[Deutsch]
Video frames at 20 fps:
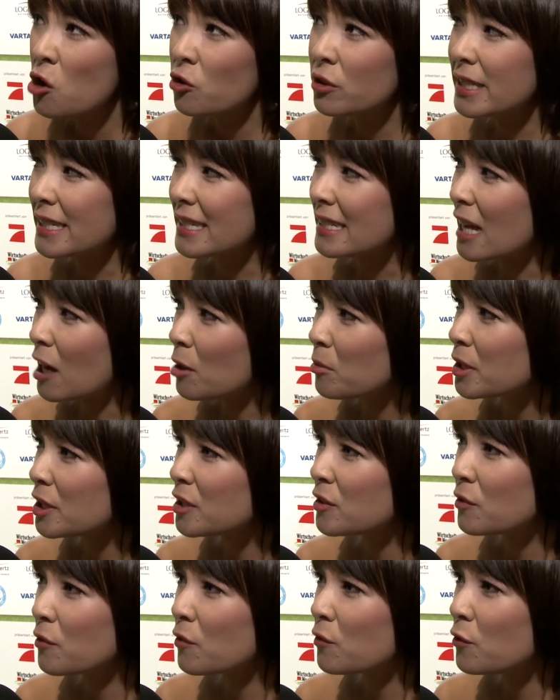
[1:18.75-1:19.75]
Und ich glaube,
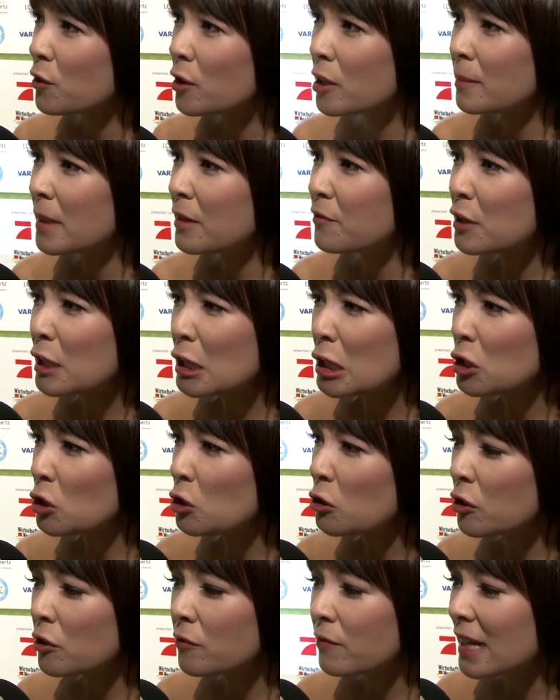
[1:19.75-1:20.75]
ich würde mir
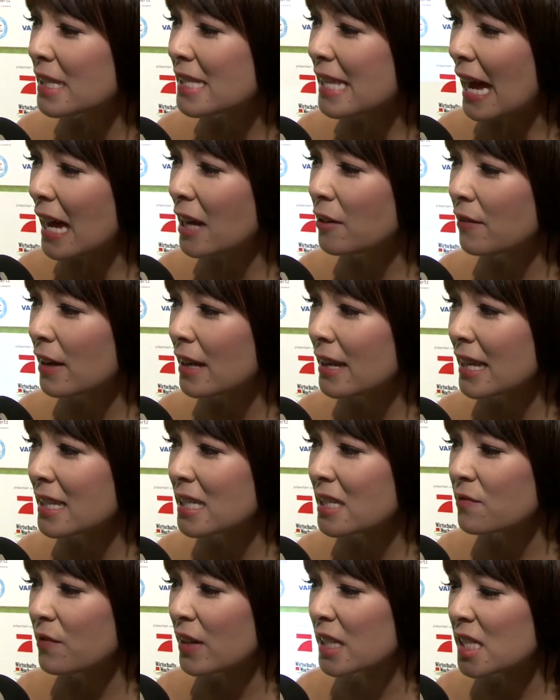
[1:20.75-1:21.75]
wirklich irgendwas einfallen
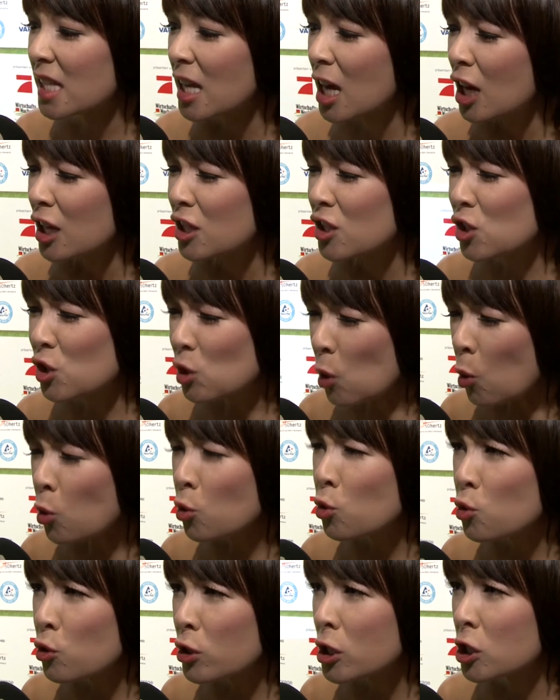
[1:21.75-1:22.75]
lassen, was
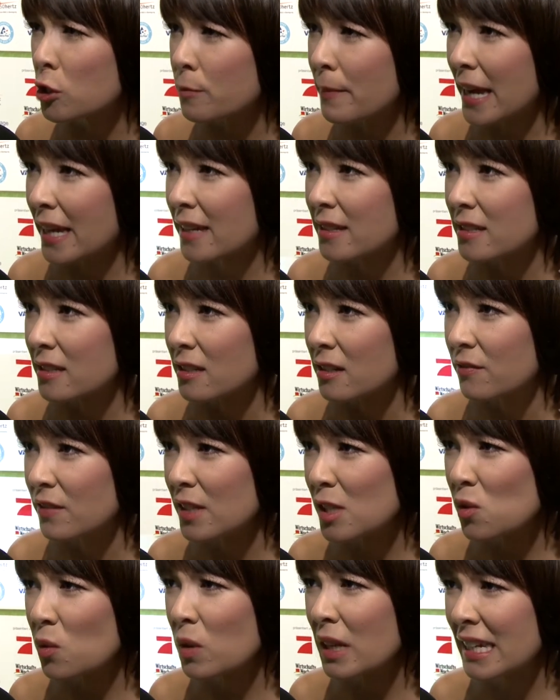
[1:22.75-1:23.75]
so gut schmeckt,
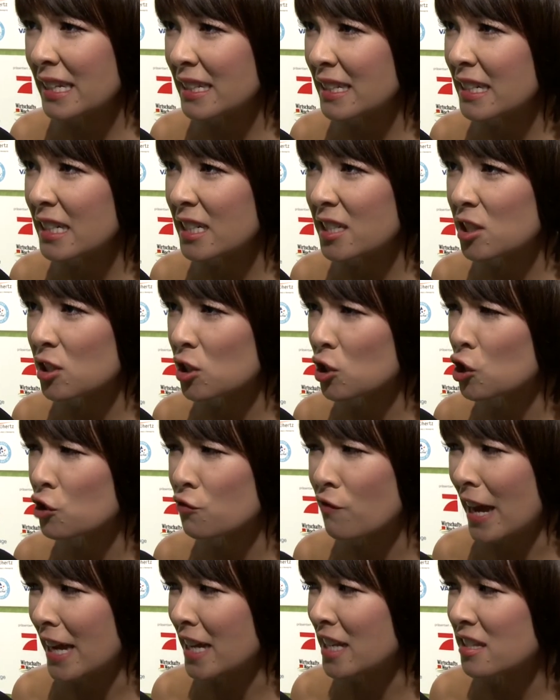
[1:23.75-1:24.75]
wie so ein richtiges
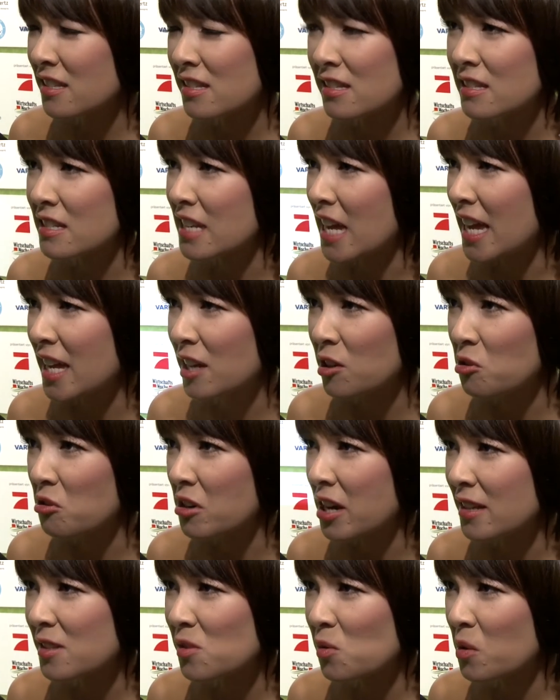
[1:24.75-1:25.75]
Schweinesteak
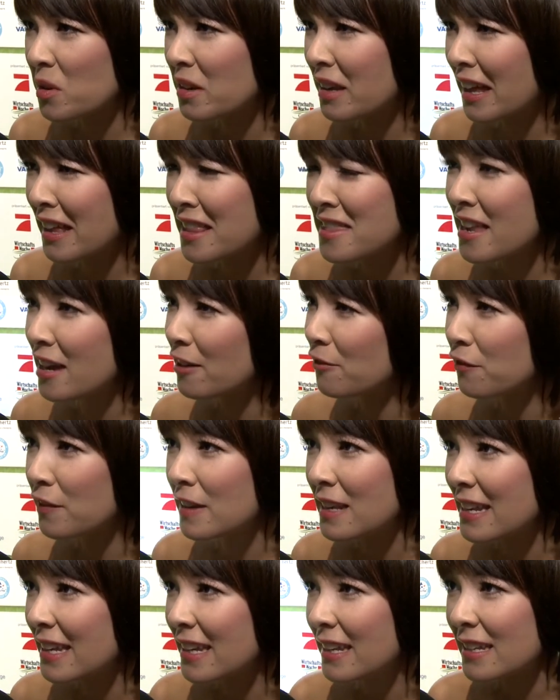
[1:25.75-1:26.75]
oder so ein
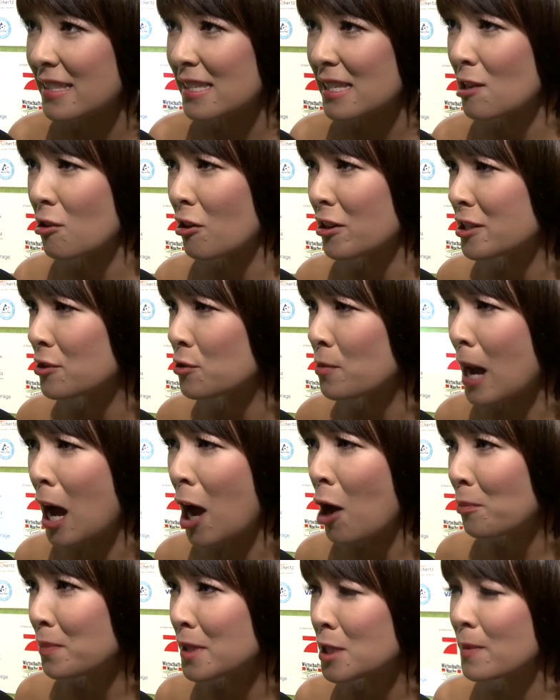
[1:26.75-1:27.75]
Rinderfilet, dass die Leute
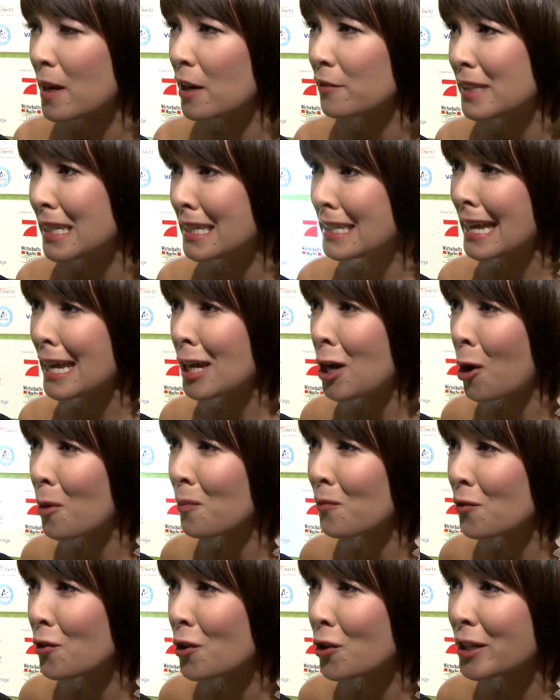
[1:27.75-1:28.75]
überhaupt nicht mehr auf die Idee
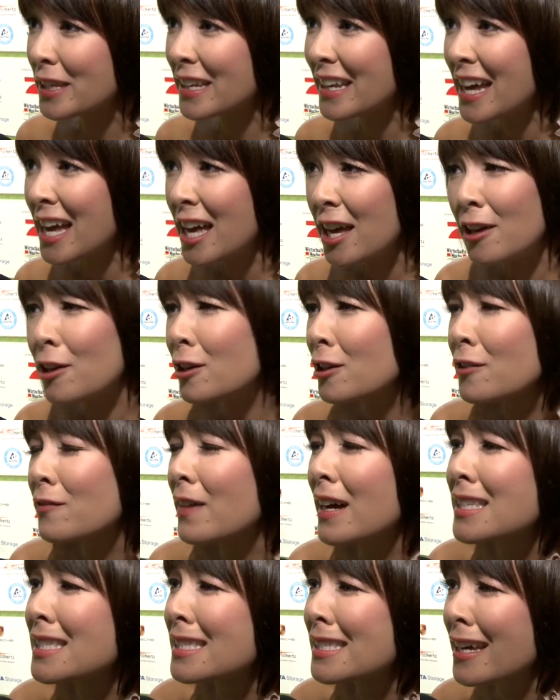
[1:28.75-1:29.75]
kommen würden,
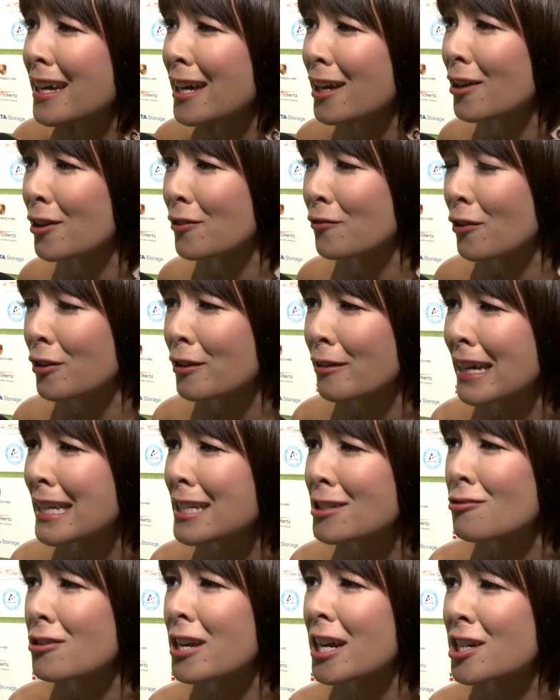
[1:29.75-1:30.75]
irgendwas äh, von
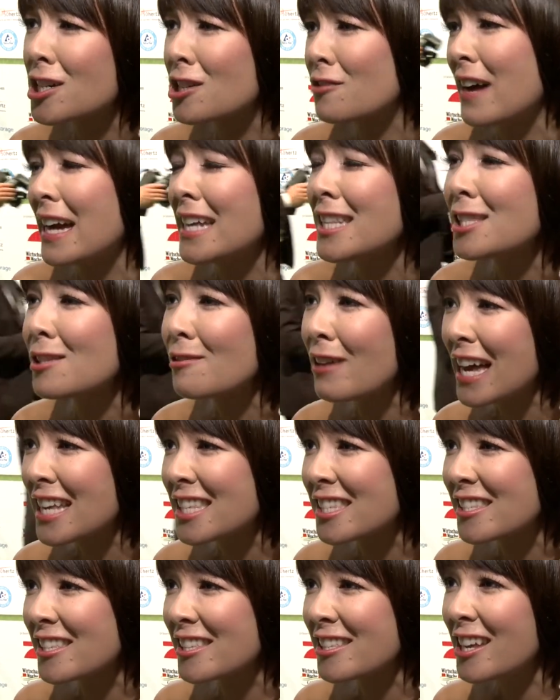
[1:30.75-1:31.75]
Rind oder Schwein zu
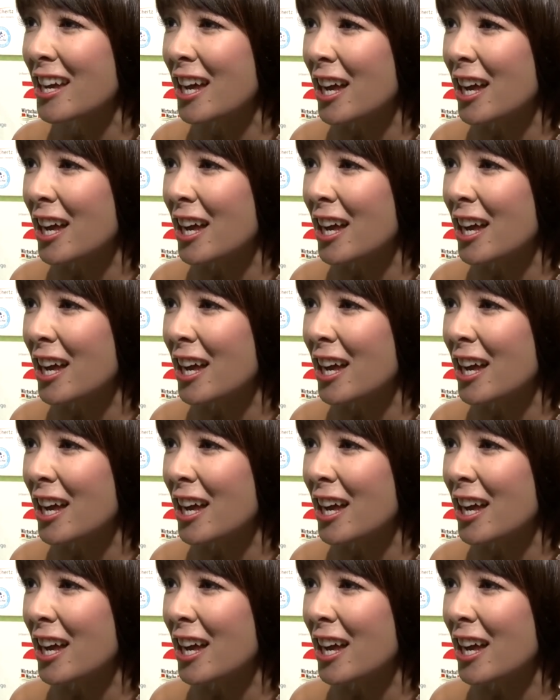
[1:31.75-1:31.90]
essen.